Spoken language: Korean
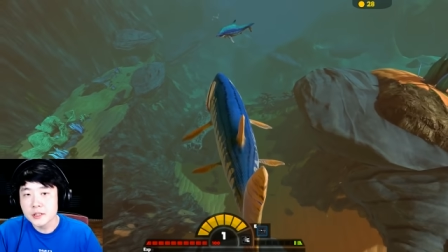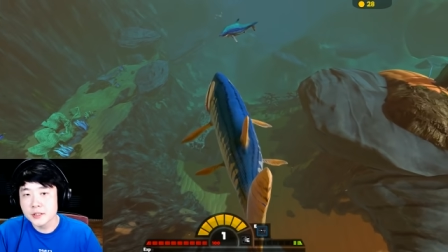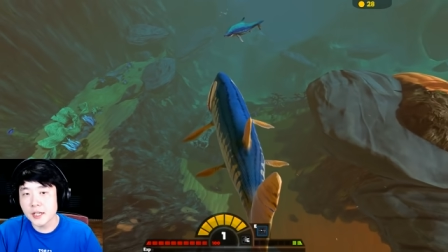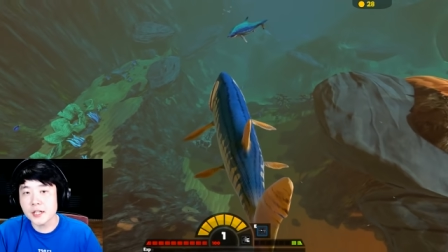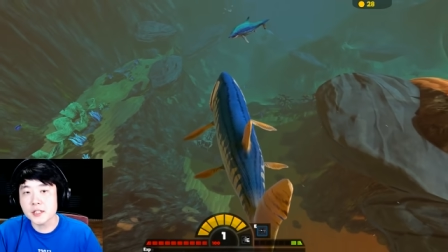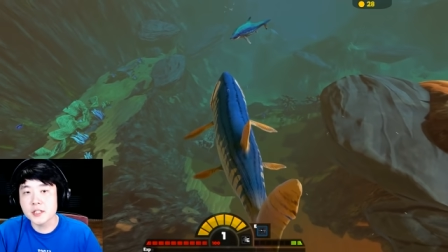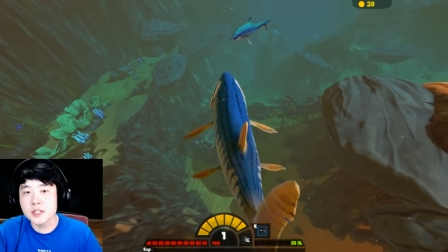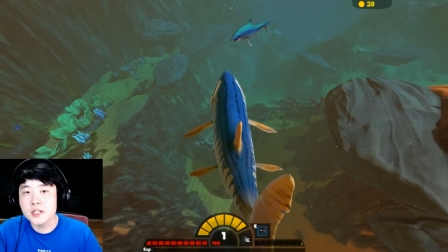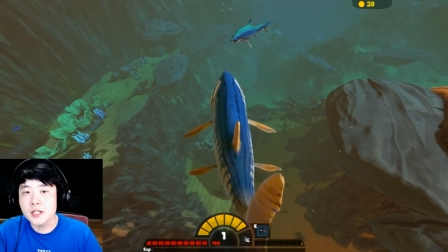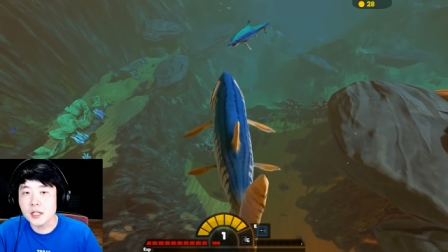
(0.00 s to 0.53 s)
제가
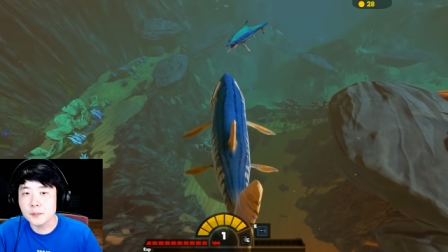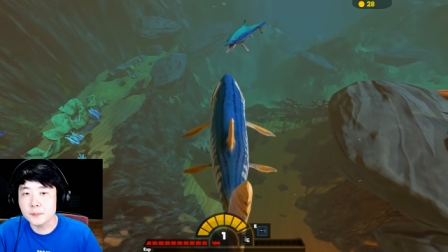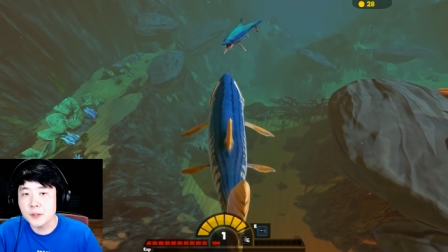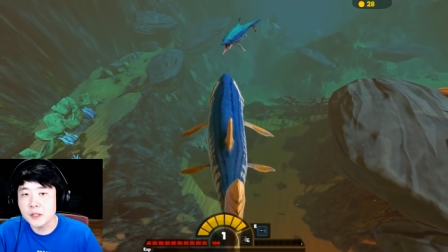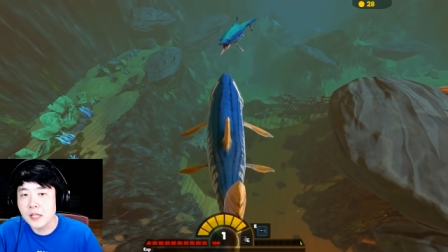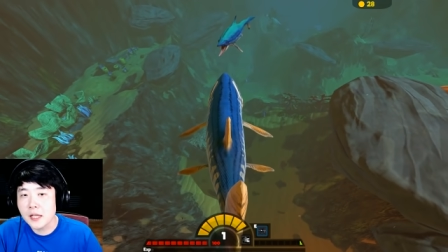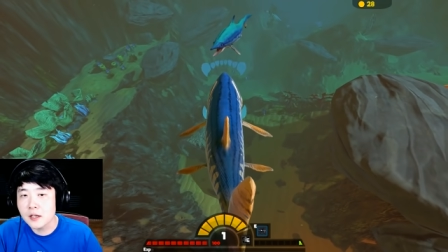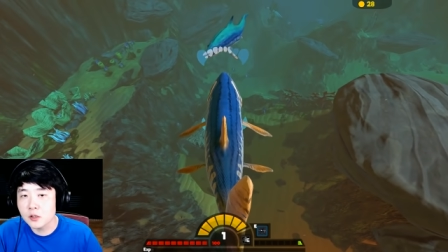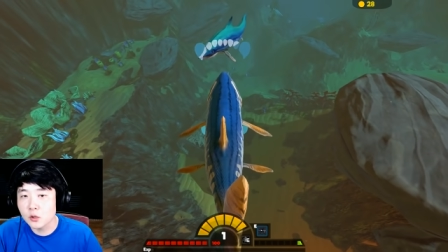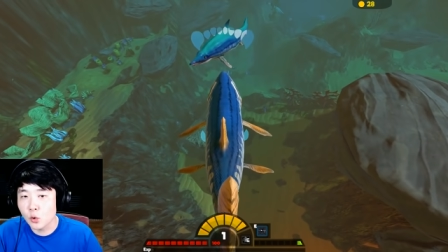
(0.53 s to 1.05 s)
지금까지
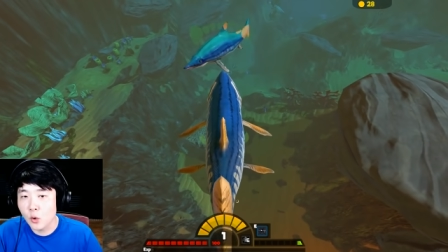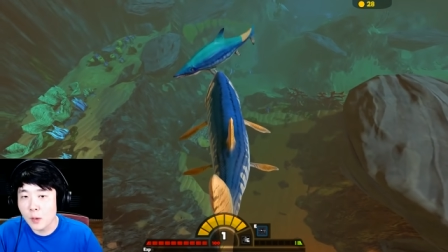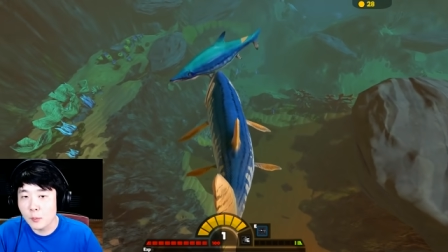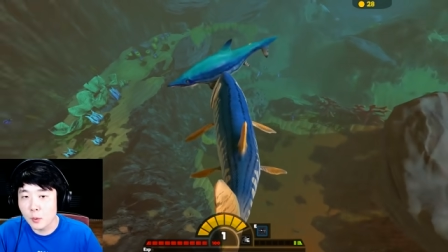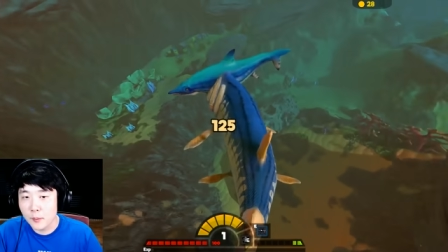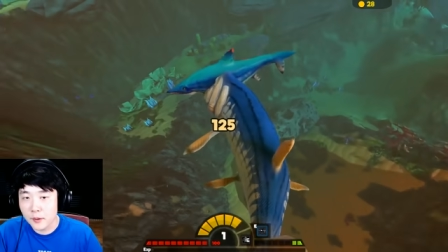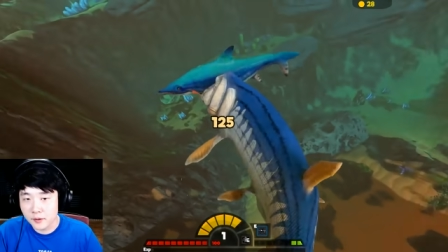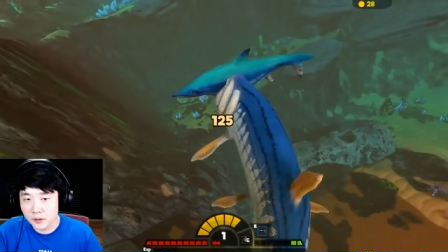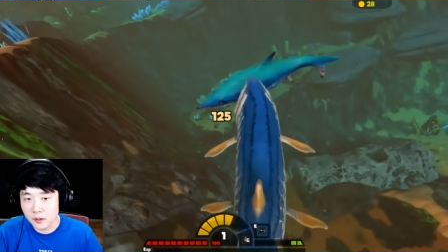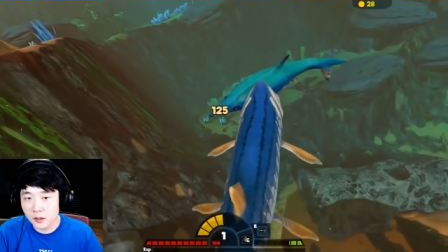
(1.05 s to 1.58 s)
피드앤그로우
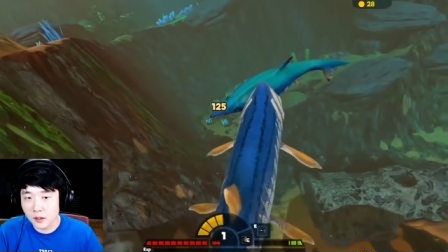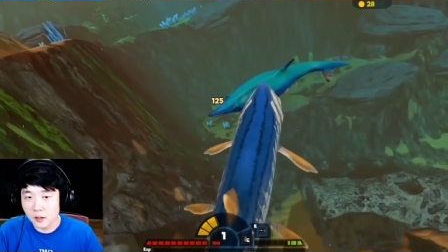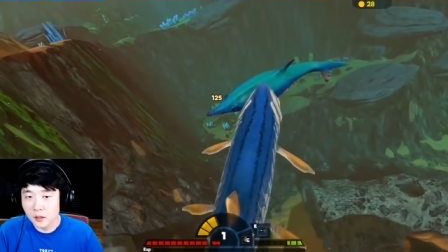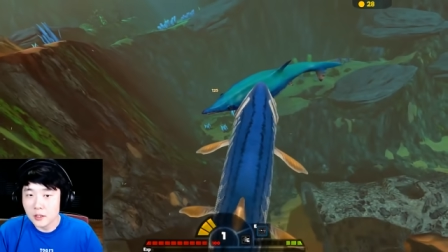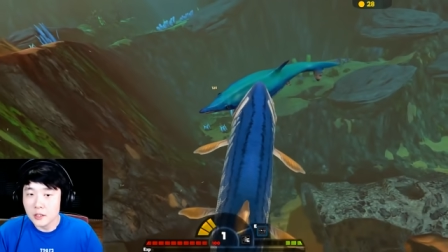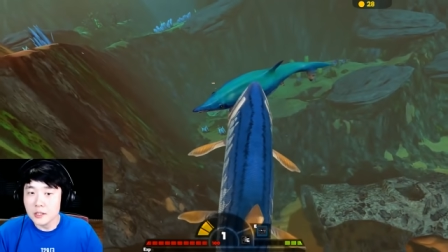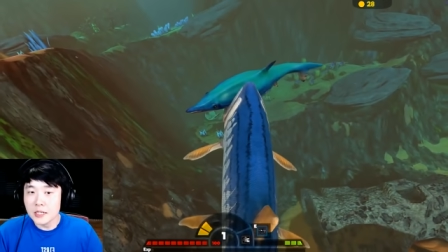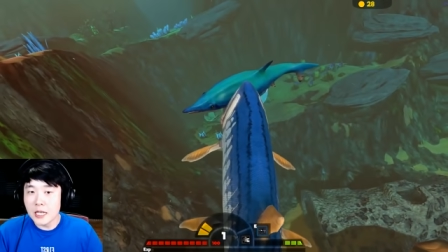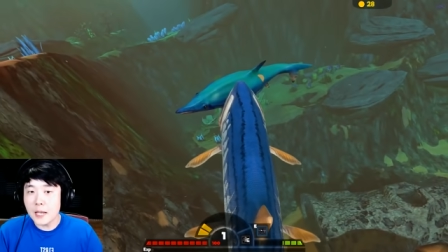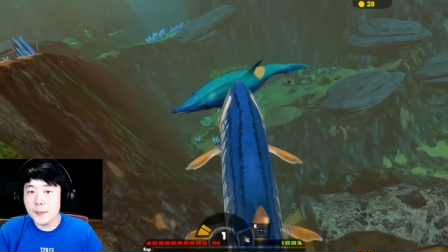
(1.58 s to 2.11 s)
해보면서
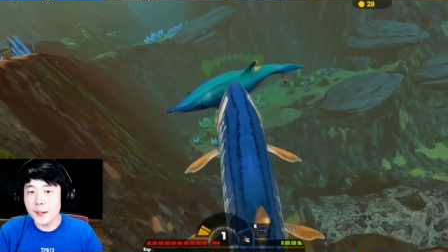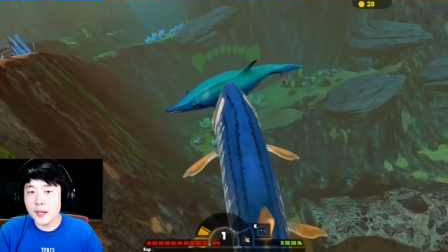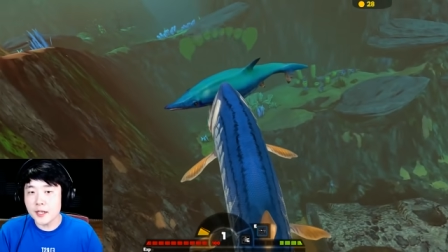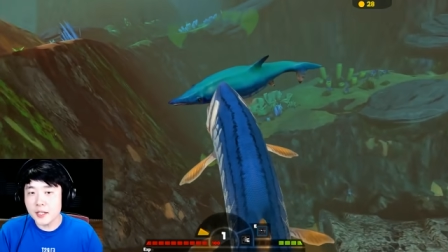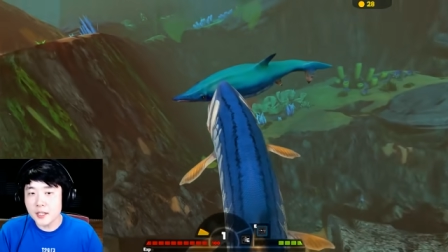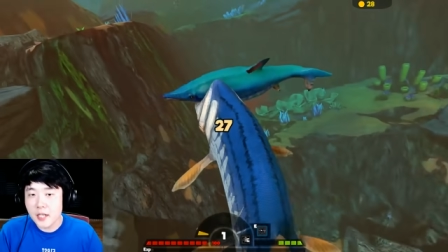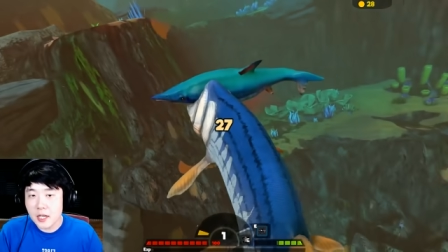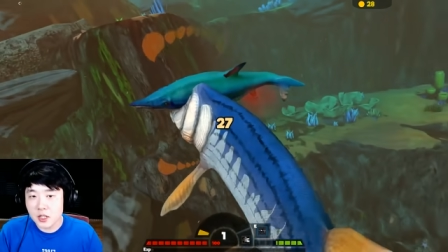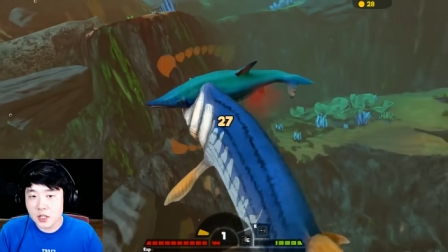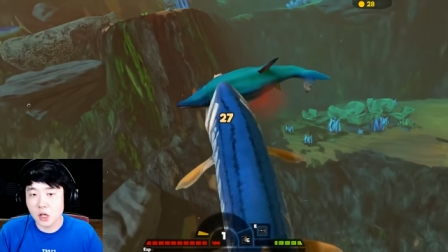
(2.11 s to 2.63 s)
레벨
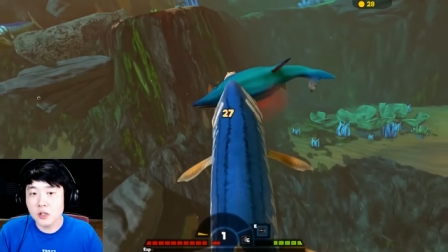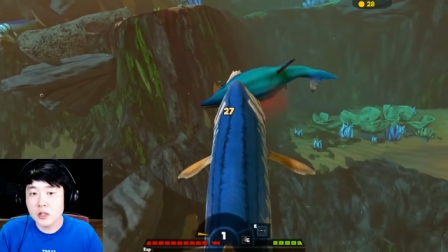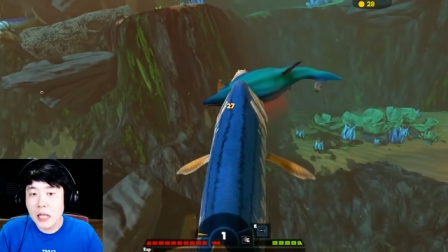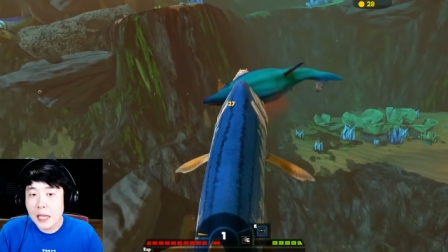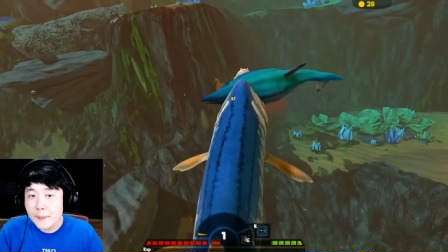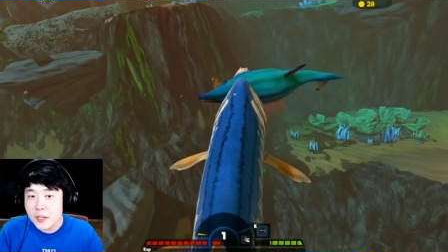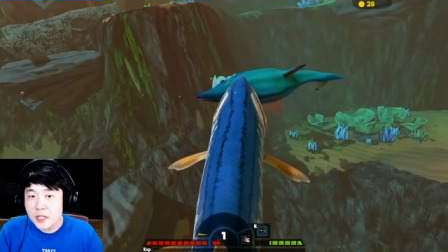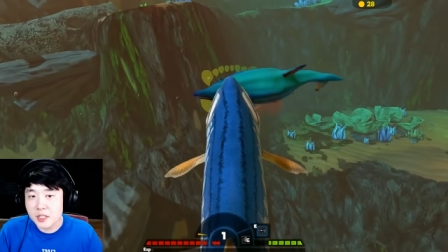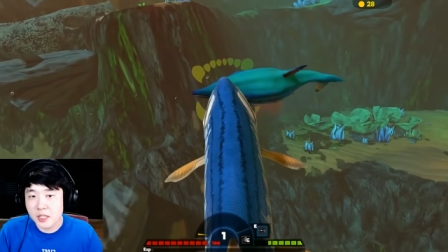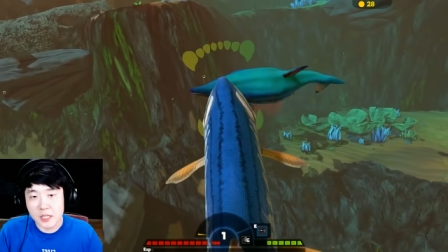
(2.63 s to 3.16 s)
1의 첫
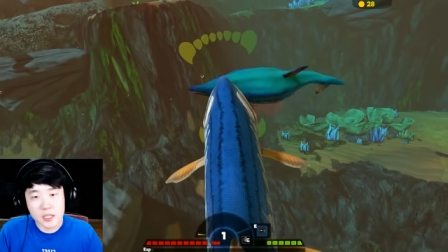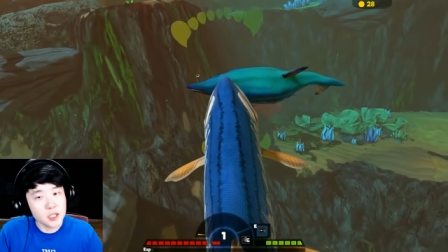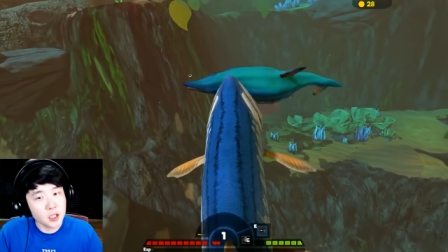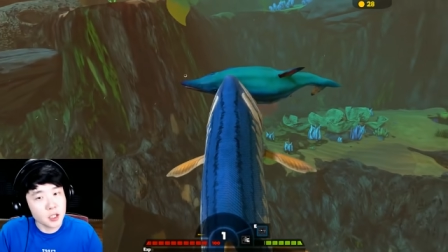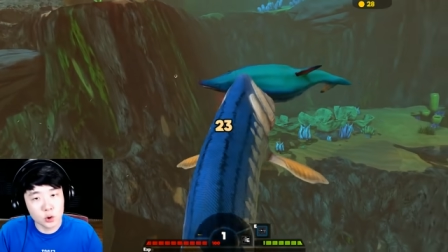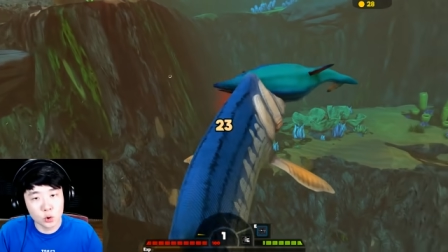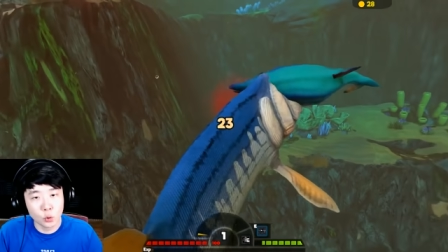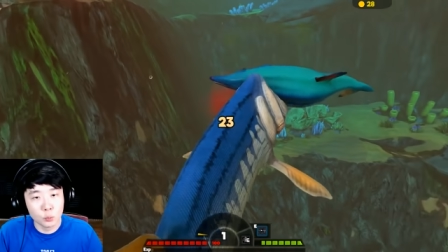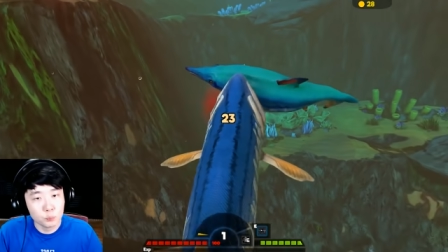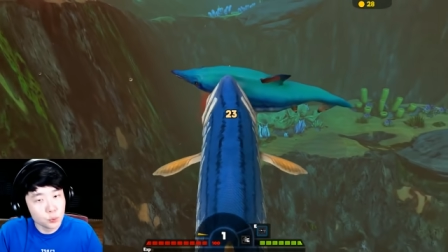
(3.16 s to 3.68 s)
데미지가 이렇게
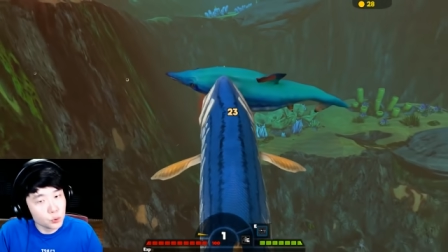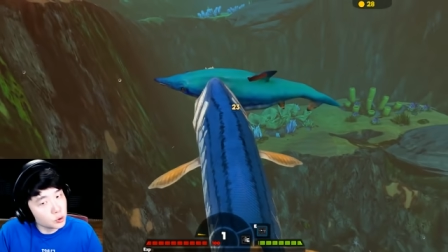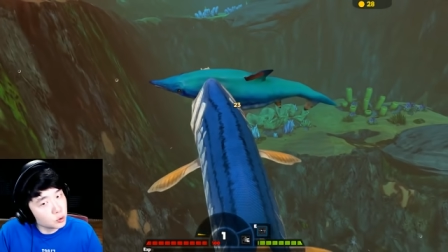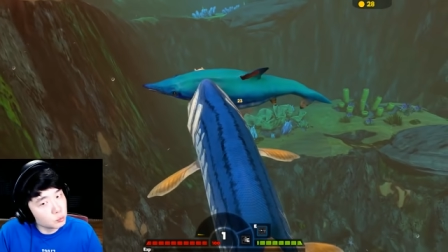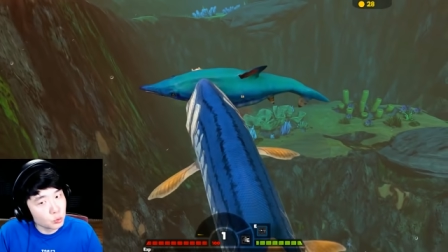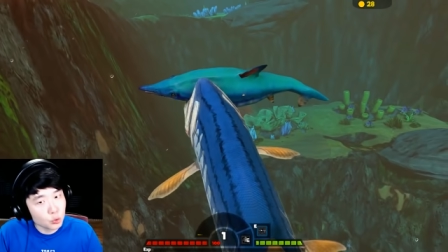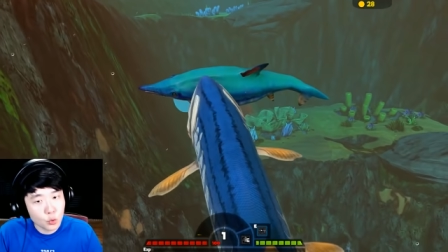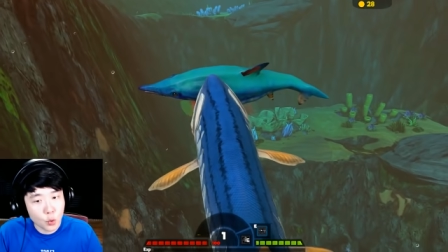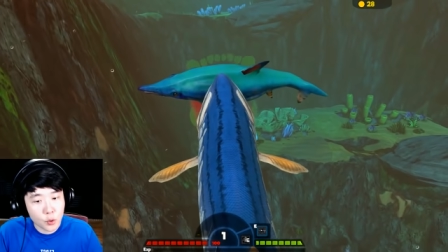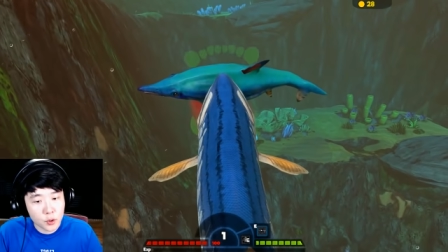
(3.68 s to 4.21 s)
높은
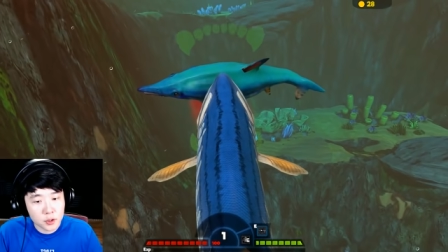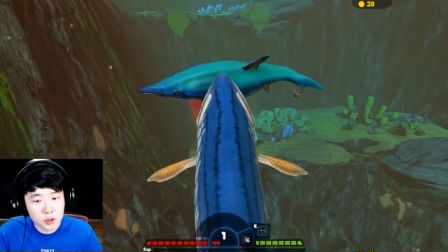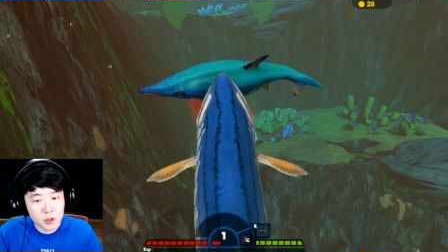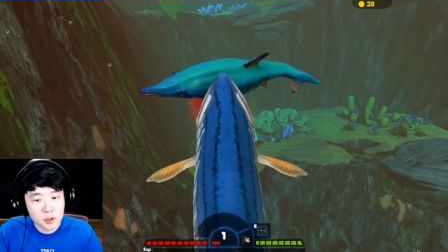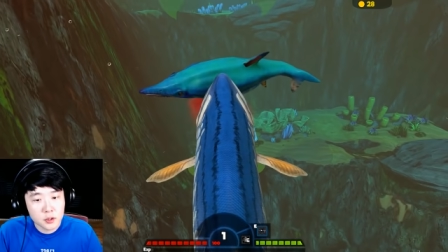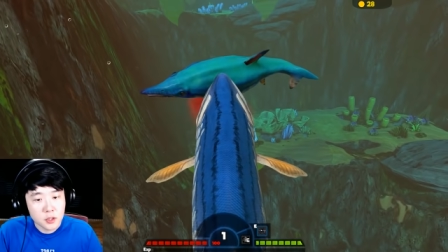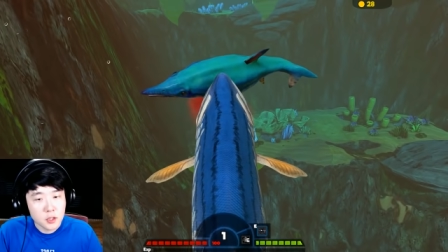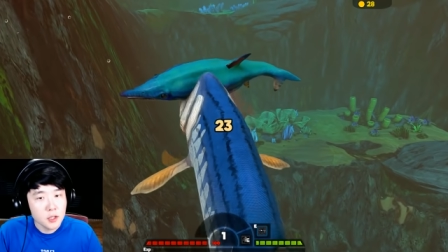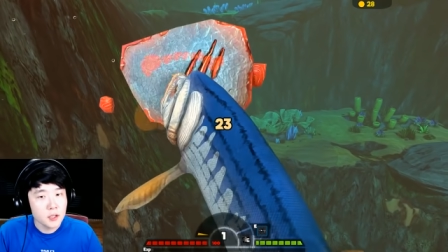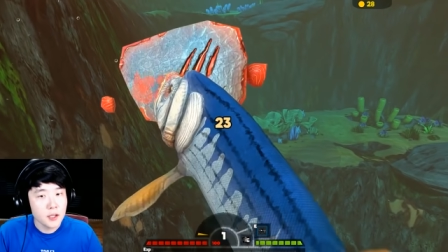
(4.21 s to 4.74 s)
물고기는